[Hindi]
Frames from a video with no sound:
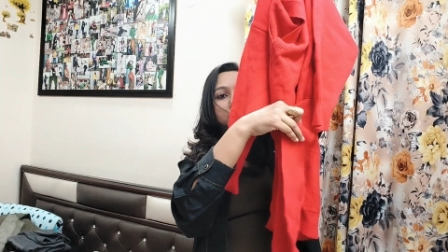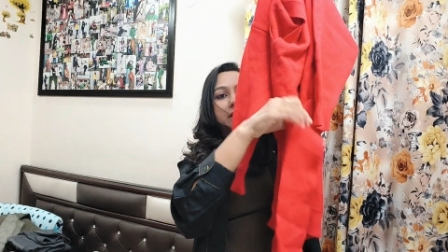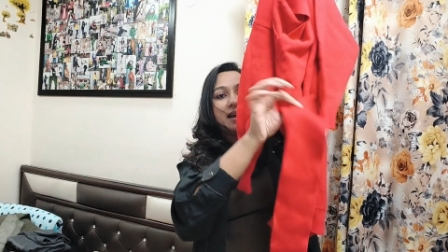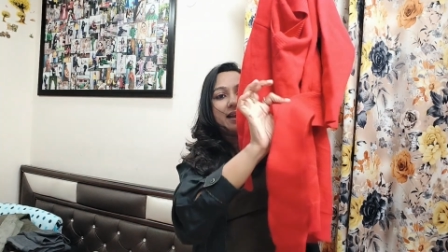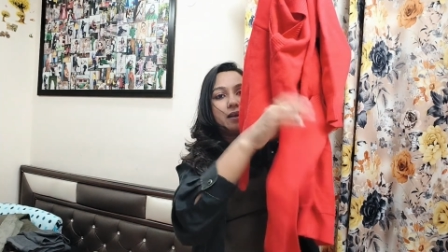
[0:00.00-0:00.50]

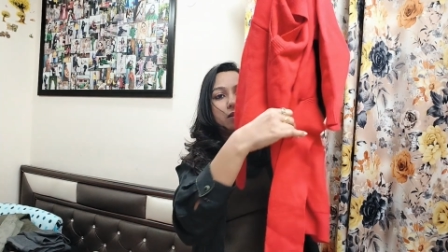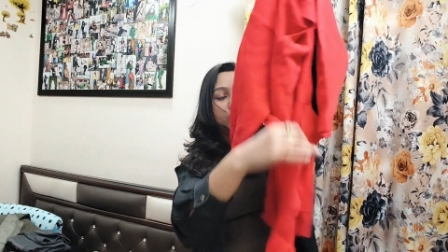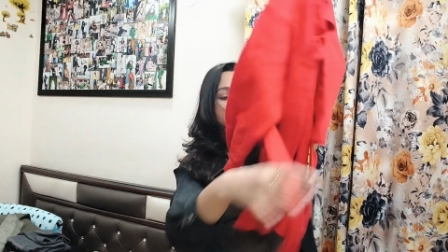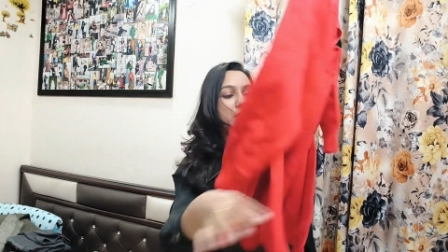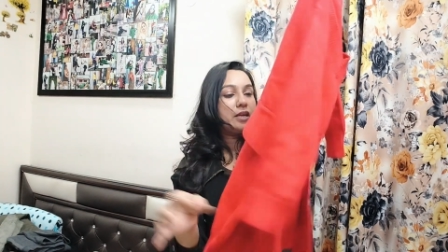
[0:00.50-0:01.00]
टाई करो
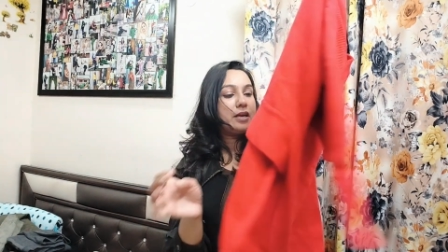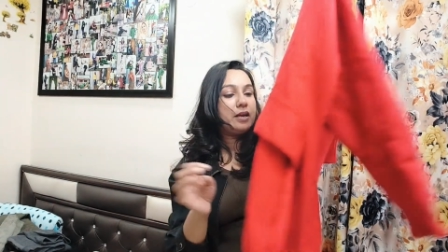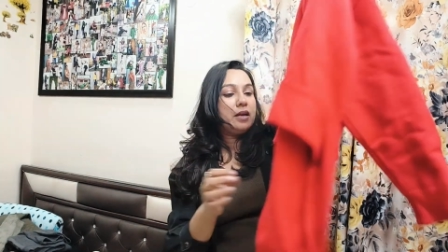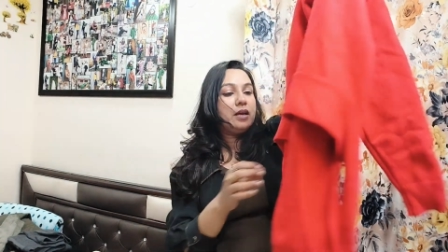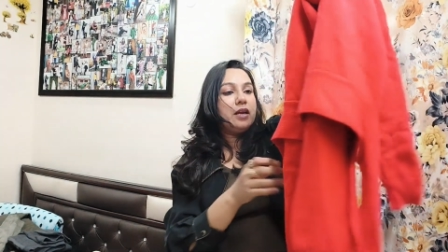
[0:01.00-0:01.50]
अच्छी तरह
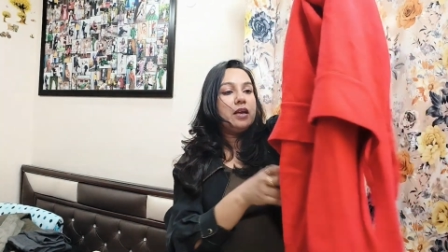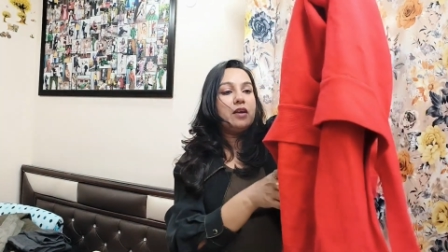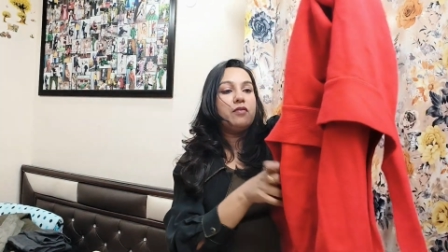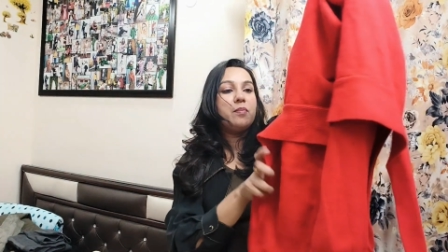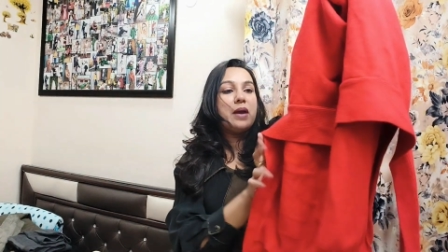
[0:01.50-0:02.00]

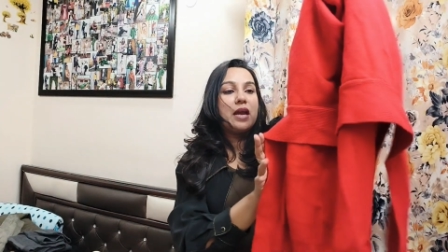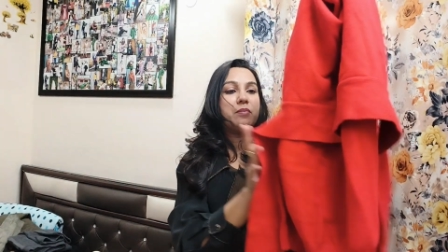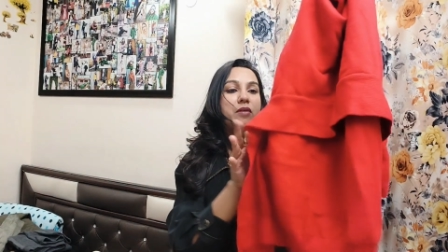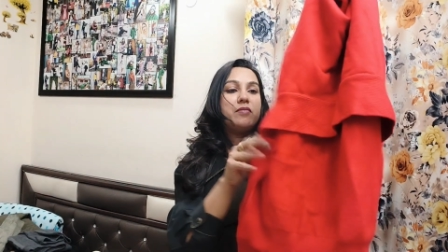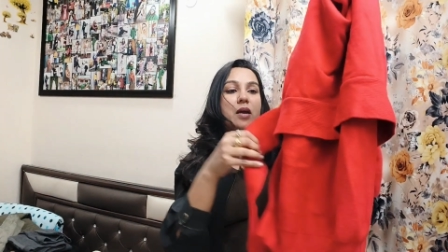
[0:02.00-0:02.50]
या फिर बैक
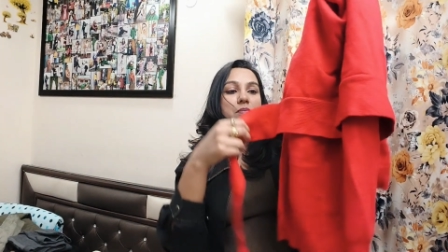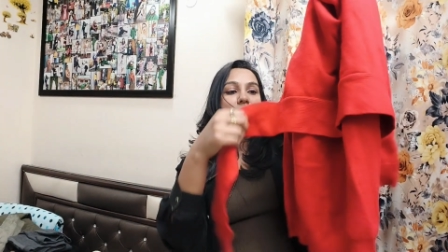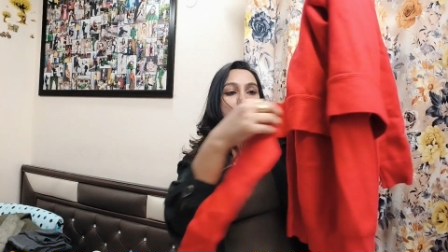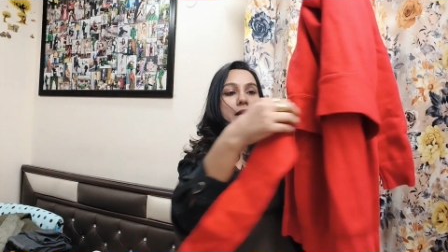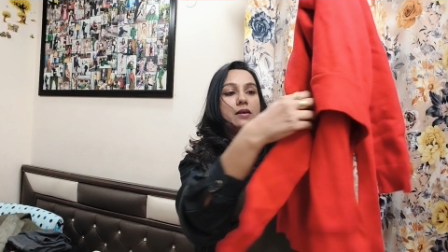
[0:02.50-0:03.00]
में भी आप
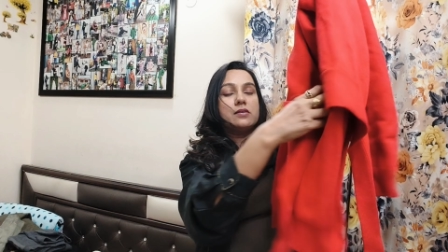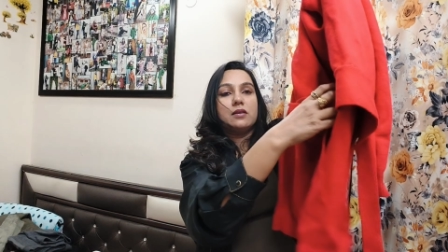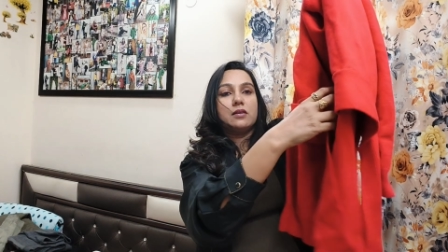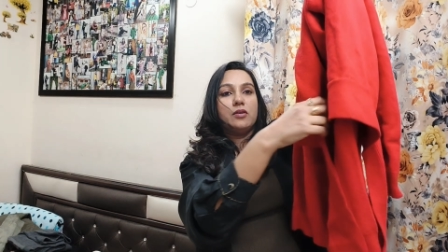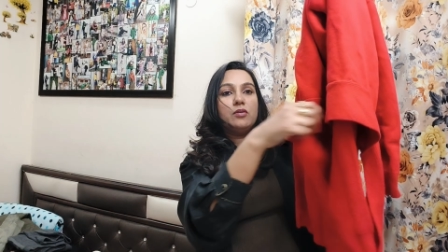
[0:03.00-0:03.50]
टाई कर
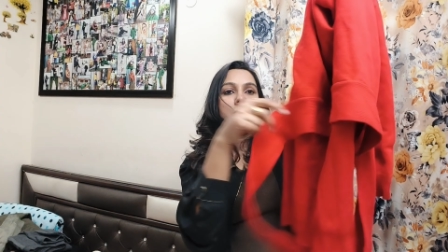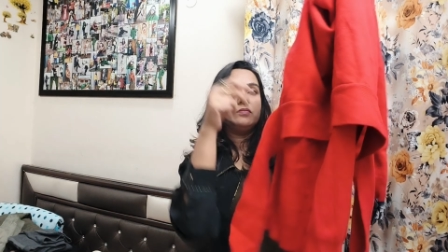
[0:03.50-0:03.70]
सकते हो